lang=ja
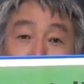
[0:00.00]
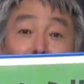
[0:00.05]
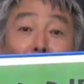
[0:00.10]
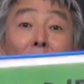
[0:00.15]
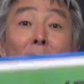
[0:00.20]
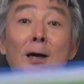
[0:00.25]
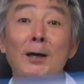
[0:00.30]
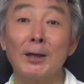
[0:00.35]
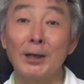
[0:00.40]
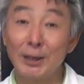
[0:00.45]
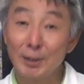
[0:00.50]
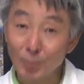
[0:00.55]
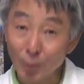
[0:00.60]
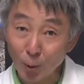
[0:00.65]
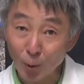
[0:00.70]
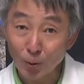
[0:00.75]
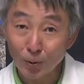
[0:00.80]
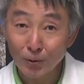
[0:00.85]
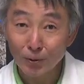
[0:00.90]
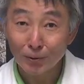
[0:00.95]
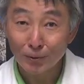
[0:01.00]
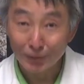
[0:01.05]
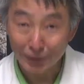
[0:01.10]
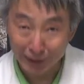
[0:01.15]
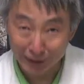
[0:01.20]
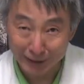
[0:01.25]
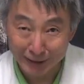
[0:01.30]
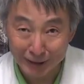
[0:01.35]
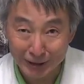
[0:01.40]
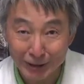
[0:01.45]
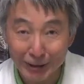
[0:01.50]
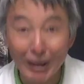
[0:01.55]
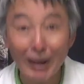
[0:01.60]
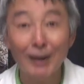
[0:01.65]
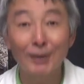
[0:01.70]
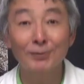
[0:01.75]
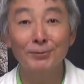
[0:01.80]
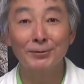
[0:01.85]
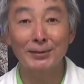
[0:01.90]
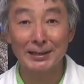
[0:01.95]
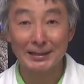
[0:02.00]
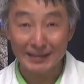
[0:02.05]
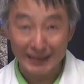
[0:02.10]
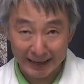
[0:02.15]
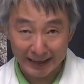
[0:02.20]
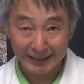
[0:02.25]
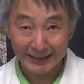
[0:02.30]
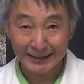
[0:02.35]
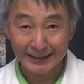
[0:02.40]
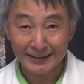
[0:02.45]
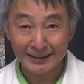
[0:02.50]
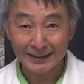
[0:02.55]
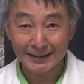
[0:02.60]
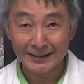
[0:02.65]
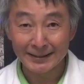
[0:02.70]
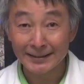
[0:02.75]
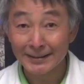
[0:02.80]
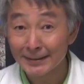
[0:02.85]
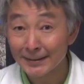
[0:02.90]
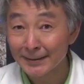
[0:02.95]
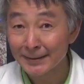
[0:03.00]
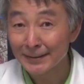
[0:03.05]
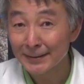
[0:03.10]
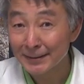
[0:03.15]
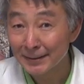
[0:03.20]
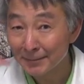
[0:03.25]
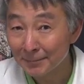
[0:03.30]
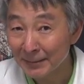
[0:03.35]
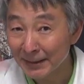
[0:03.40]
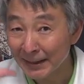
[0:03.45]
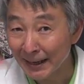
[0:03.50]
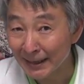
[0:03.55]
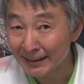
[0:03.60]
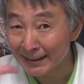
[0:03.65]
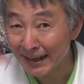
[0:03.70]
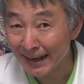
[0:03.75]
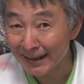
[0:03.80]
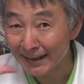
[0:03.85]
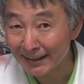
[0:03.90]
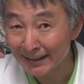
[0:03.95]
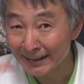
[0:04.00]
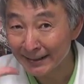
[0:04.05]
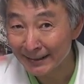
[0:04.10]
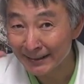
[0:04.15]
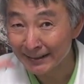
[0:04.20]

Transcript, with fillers: 唐揚げにも歴史があるんですねまた明日